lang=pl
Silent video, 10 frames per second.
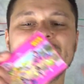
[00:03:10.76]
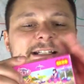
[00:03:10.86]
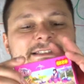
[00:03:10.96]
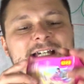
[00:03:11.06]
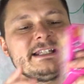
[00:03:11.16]
i
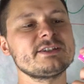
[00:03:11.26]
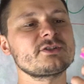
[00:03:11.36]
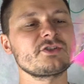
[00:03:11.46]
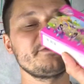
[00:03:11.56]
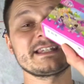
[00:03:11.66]
tak dalej,
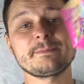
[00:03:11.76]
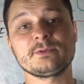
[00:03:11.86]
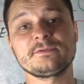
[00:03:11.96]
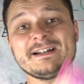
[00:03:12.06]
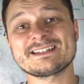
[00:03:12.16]
coś wiecie, po
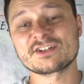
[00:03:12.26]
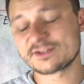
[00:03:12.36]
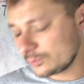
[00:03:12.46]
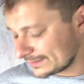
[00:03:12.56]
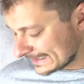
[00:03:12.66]
2-3
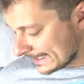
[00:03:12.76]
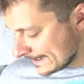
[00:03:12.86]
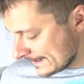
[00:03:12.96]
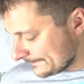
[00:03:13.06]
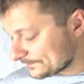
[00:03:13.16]
złote,
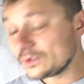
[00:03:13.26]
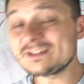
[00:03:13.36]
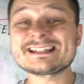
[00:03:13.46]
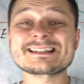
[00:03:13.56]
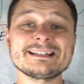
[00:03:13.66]
no
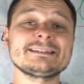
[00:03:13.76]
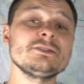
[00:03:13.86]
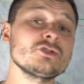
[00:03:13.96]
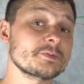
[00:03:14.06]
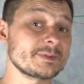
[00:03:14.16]
niestety
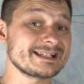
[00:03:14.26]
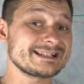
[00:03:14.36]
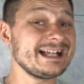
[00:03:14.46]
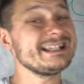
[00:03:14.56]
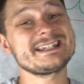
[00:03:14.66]
już
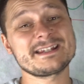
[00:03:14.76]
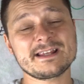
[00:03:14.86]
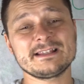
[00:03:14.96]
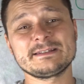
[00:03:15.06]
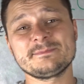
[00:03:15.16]
przestanie się
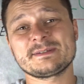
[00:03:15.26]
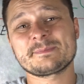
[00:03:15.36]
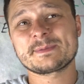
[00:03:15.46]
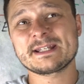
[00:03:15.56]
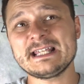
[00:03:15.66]
na tym
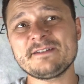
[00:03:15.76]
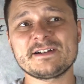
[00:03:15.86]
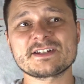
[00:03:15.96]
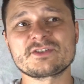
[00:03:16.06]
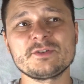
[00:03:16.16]

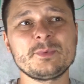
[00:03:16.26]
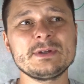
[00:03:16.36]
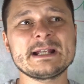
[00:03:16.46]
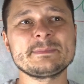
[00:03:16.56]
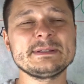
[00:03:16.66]
sprzedawać, no bo
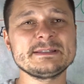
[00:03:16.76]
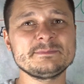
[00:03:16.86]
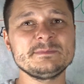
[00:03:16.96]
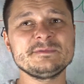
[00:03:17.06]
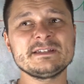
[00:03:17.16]
jakby
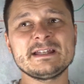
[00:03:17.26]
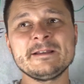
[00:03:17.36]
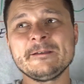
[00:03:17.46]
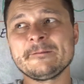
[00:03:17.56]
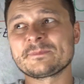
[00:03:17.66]
mówię,
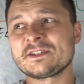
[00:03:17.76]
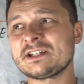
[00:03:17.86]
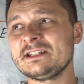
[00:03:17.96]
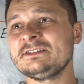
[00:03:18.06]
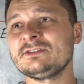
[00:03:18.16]

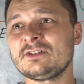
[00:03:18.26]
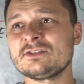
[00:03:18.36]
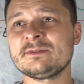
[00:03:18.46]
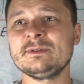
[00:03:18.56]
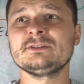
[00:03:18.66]
jeżeli
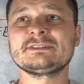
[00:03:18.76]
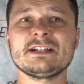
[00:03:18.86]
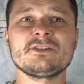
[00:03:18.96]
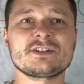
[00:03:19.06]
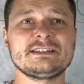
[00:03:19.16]
dochodzimy do
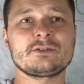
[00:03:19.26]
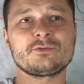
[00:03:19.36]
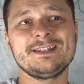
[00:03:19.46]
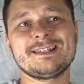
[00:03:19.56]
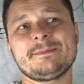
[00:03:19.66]
tego, że ta
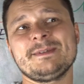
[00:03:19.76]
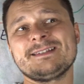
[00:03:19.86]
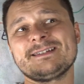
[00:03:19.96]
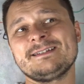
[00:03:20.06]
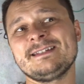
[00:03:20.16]
różnica między